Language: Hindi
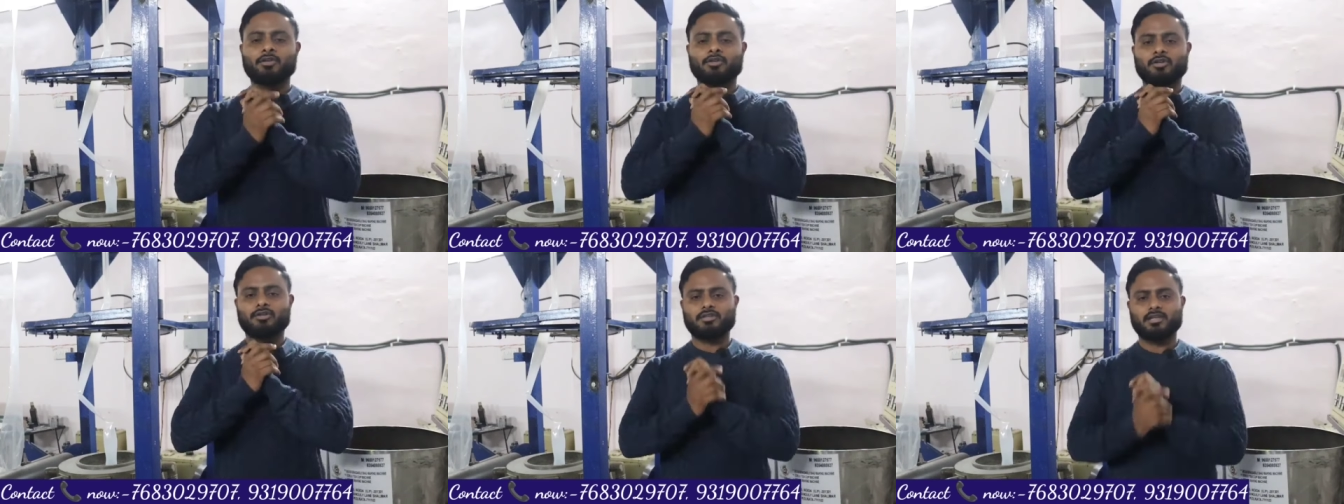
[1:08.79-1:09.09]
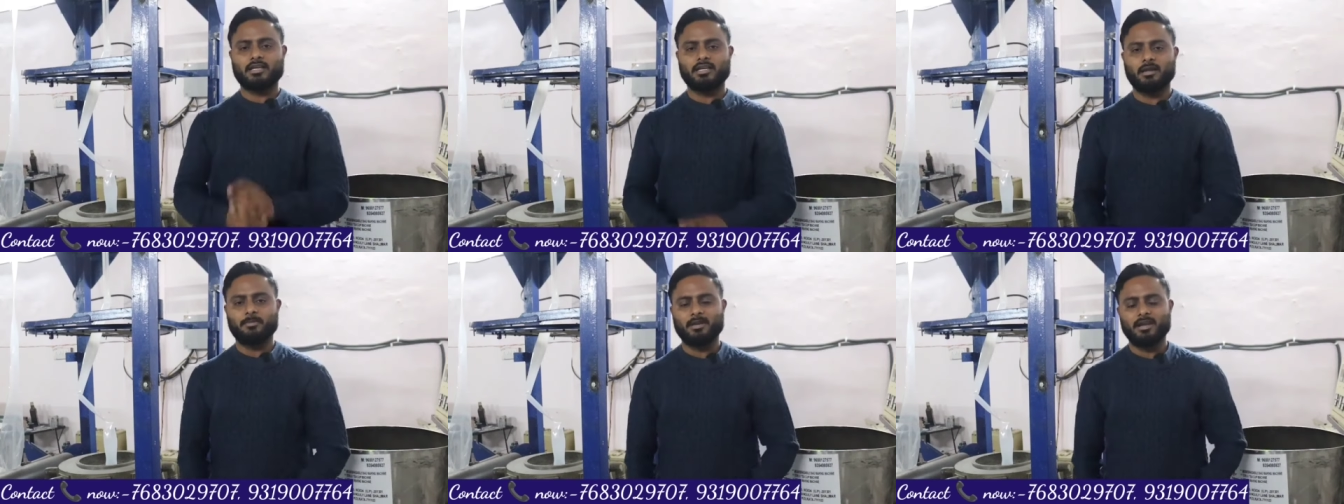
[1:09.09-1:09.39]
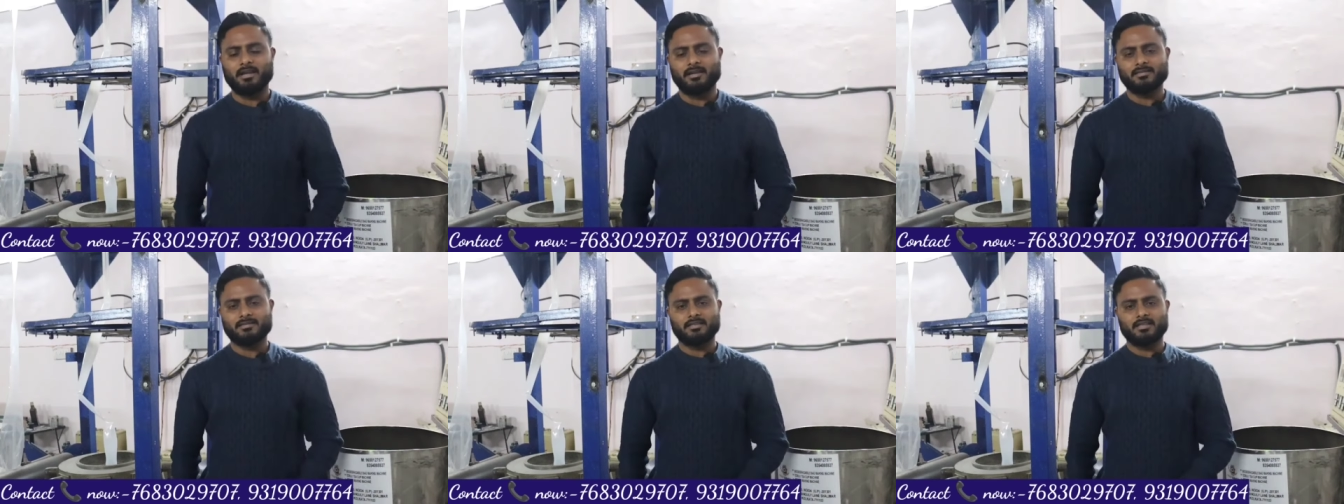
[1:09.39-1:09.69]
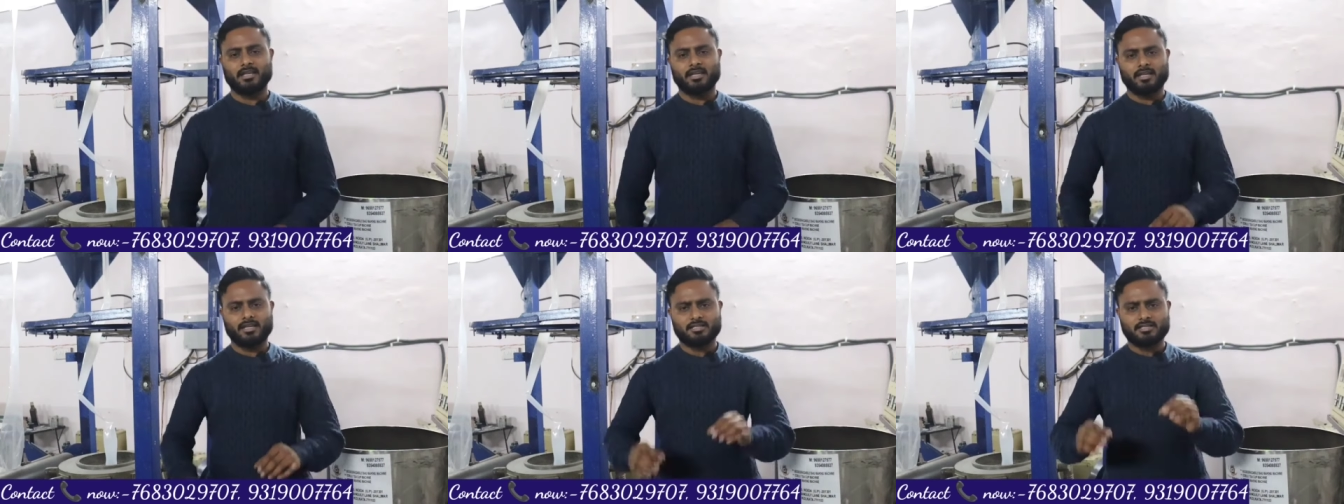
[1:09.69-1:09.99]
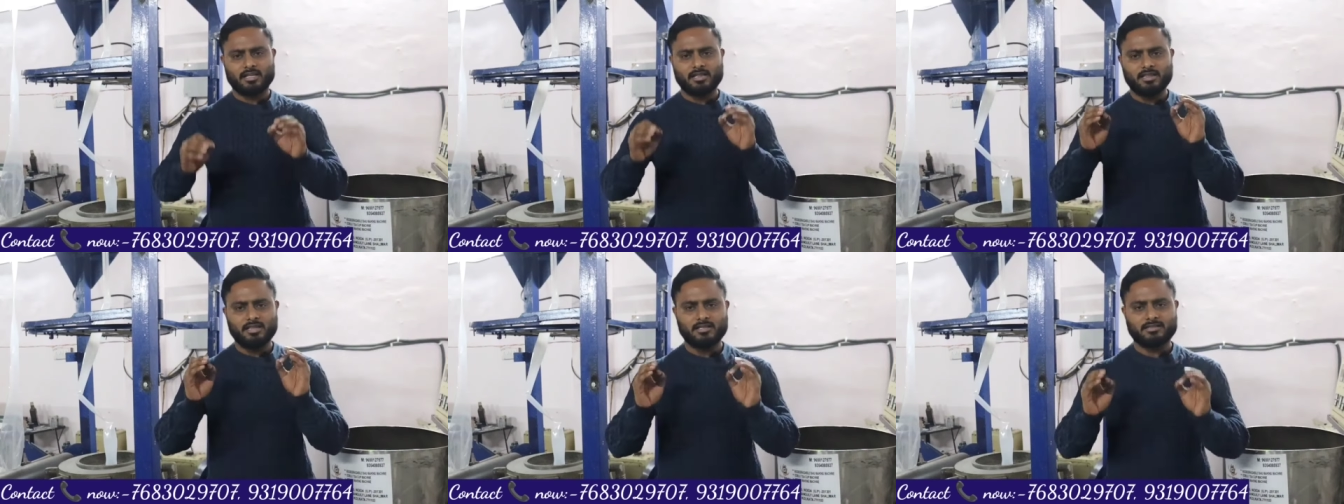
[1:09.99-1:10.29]
तो चलिए बिना किसी देरी के
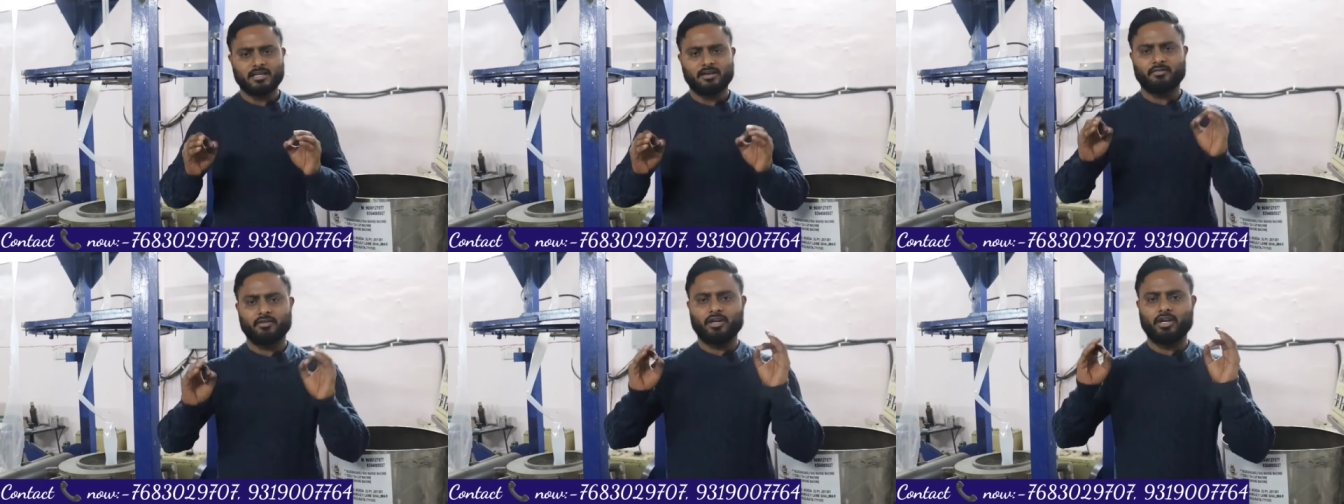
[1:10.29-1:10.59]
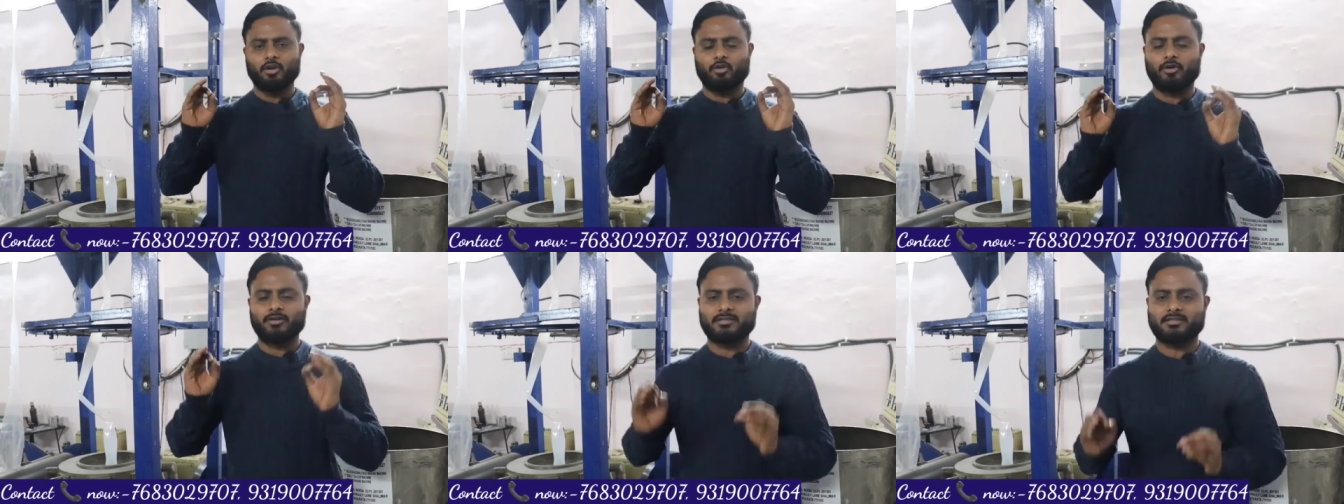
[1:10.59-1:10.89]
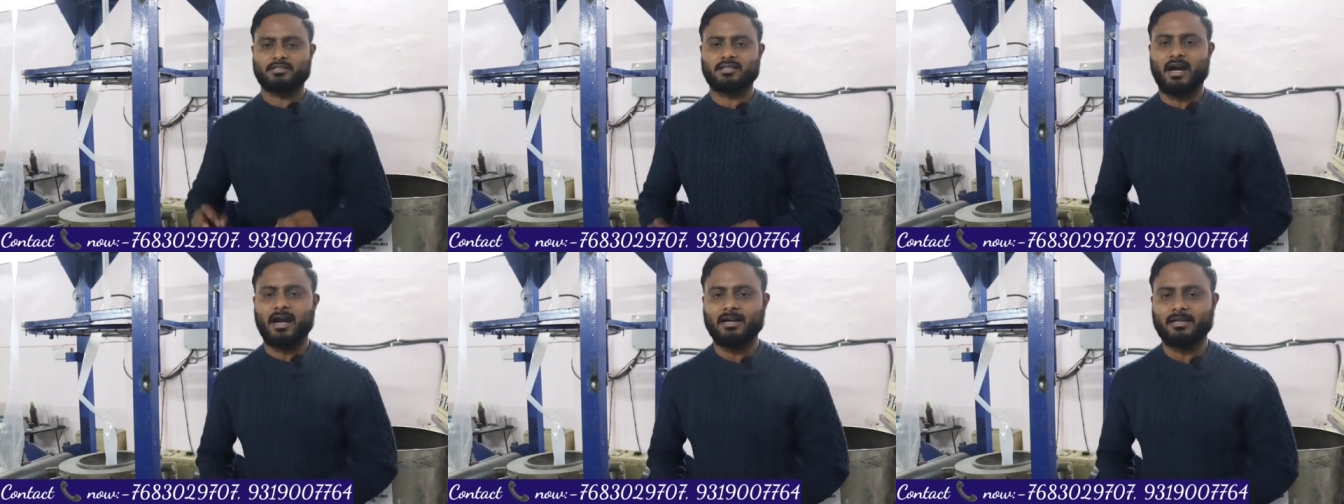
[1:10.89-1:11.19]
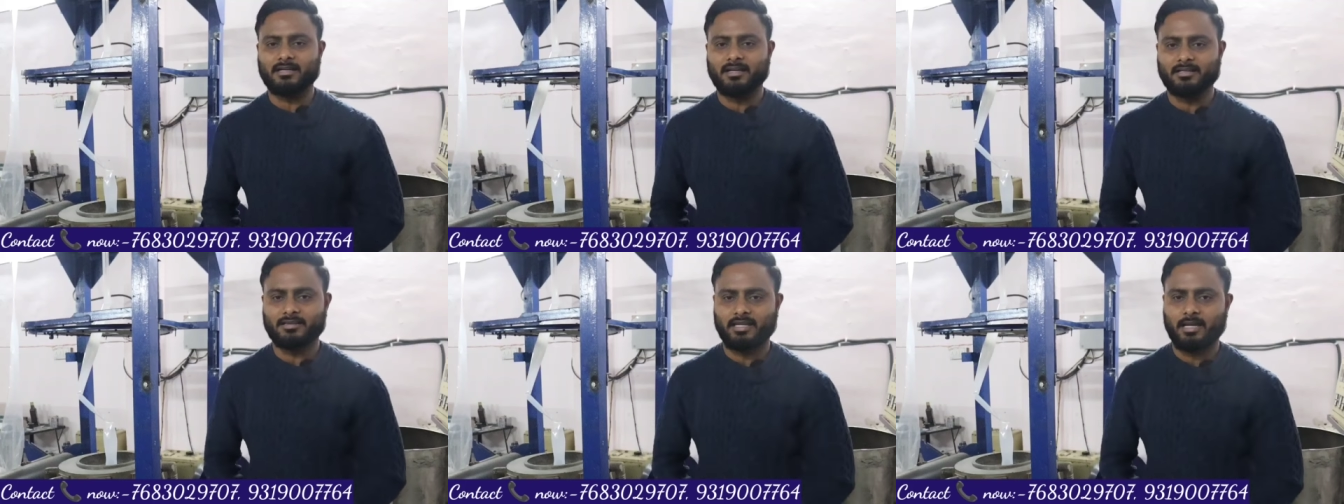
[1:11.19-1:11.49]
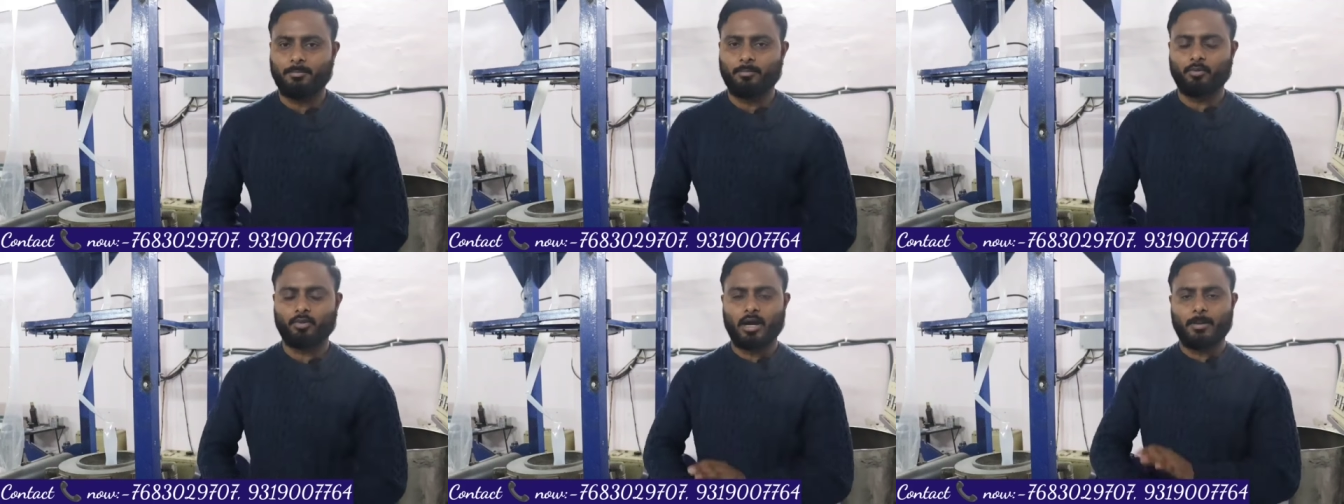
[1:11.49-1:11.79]
जल्दी से वीडियो को स्टार्ट
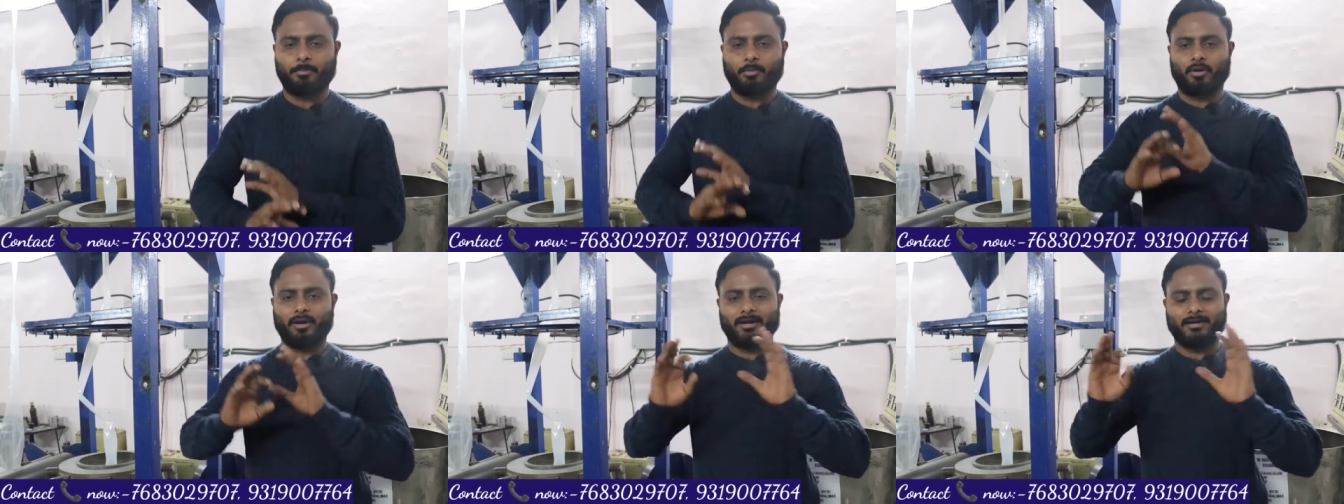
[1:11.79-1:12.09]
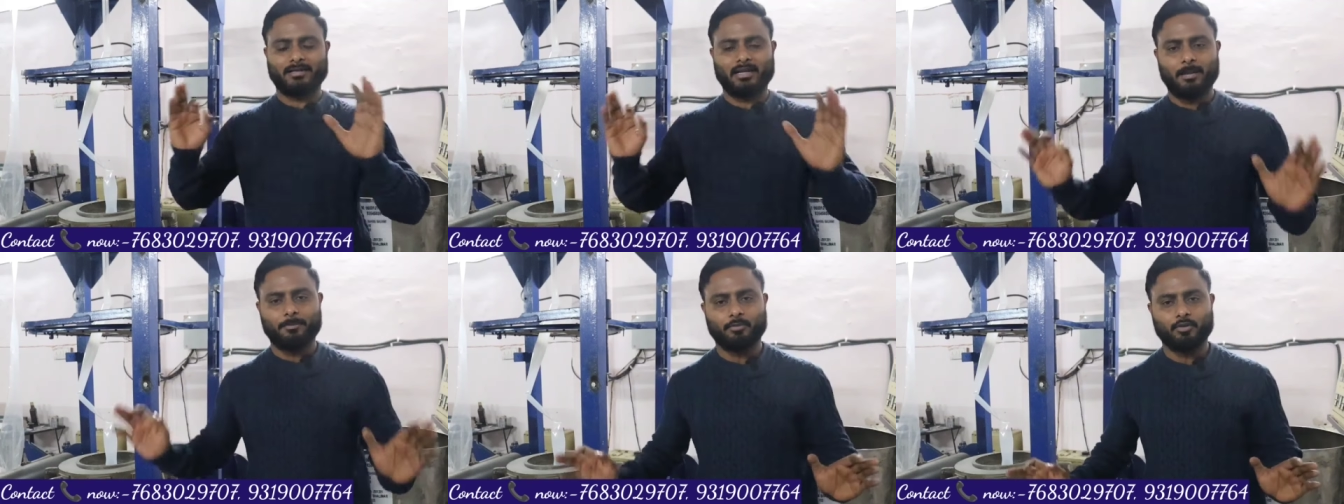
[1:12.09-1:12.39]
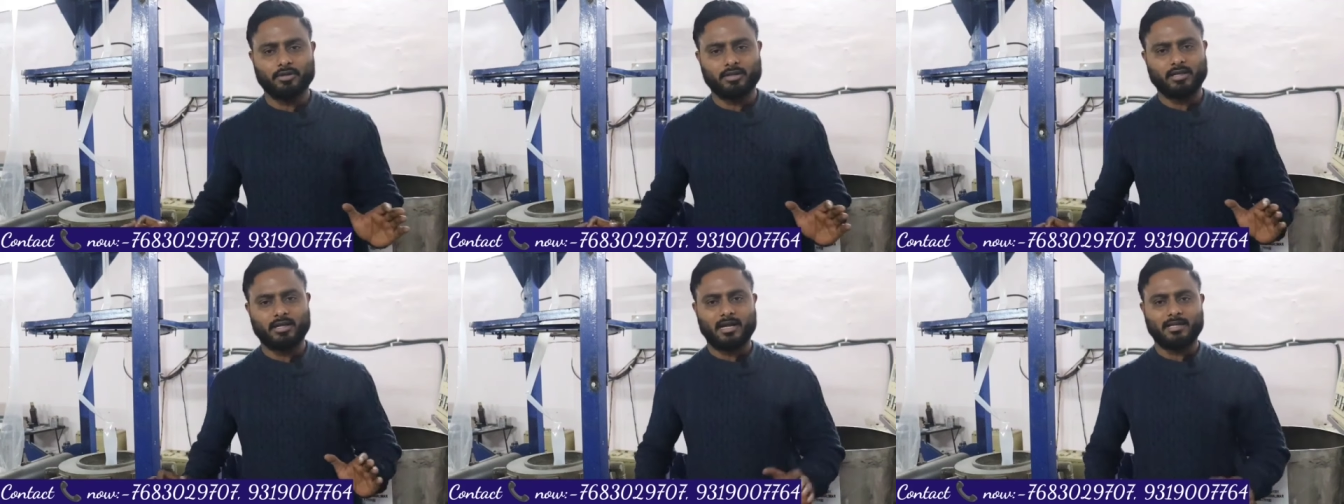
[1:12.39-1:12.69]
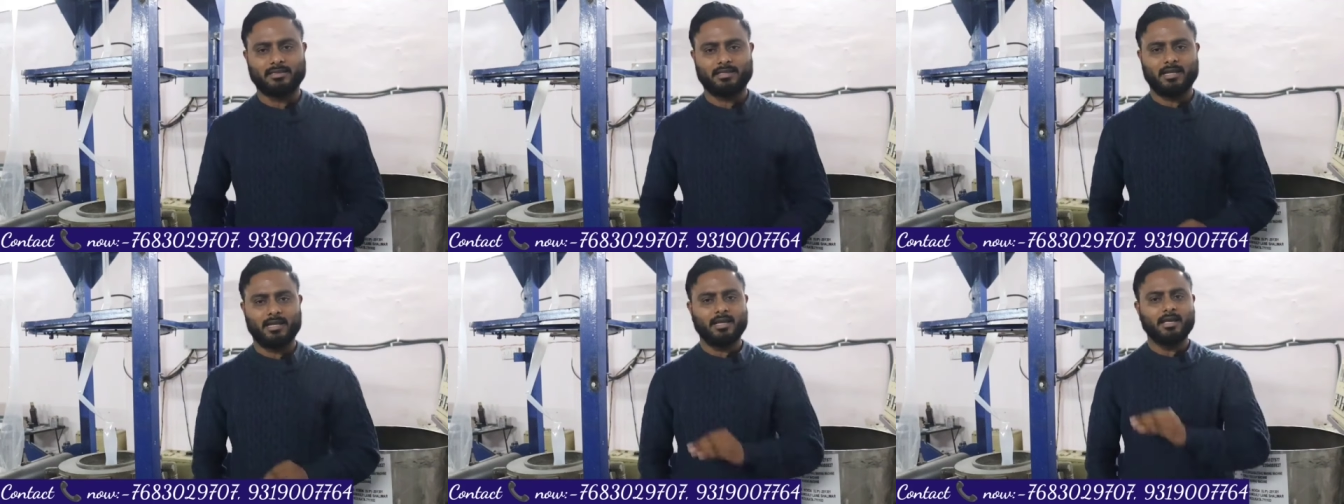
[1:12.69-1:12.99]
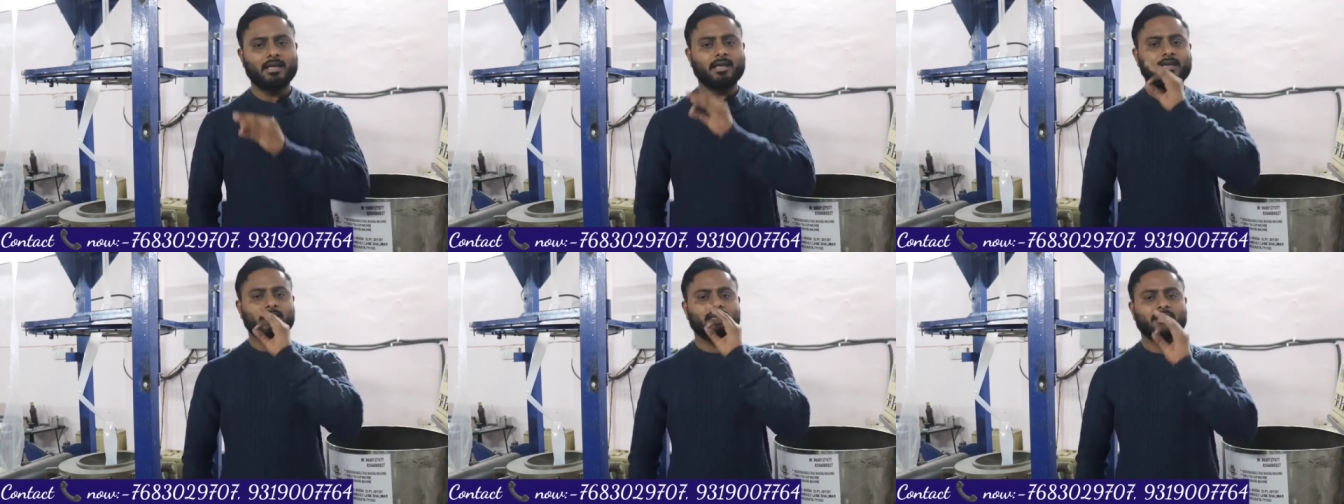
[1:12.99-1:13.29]
करते हैं पूरा प्रोडक्ट आपको दिखाते हैं